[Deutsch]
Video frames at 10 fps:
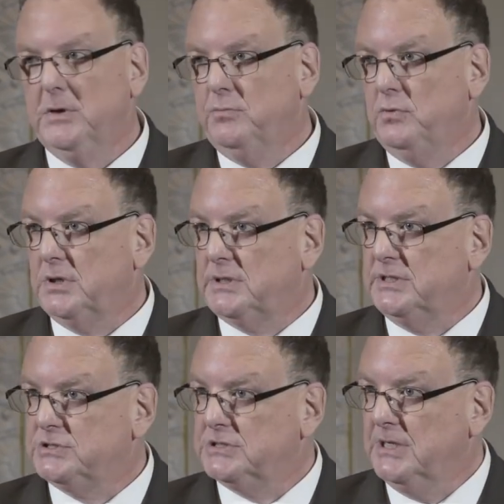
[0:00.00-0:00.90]

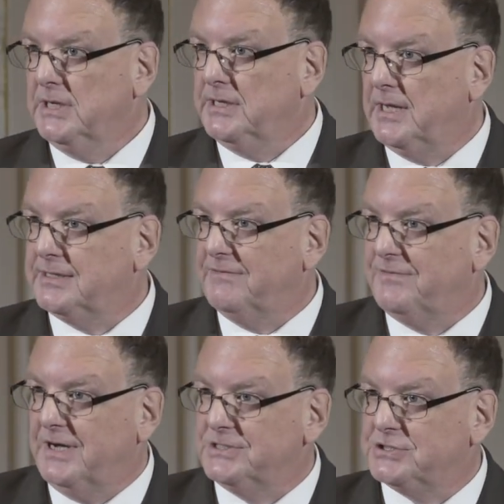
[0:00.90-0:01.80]
Büchertisch nach der
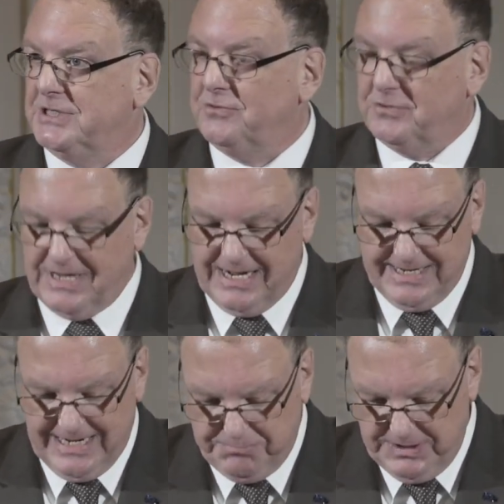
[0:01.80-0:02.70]
Veranstaltung
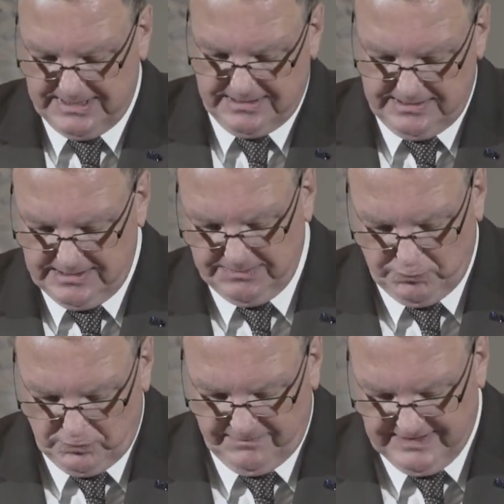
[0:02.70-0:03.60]
gerne einen Blick in das
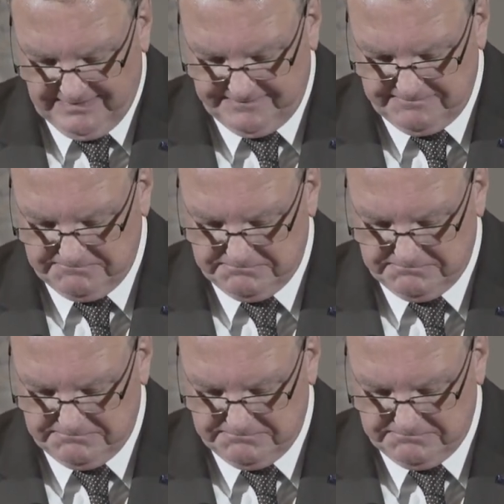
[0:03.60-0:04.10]
Buch werfen.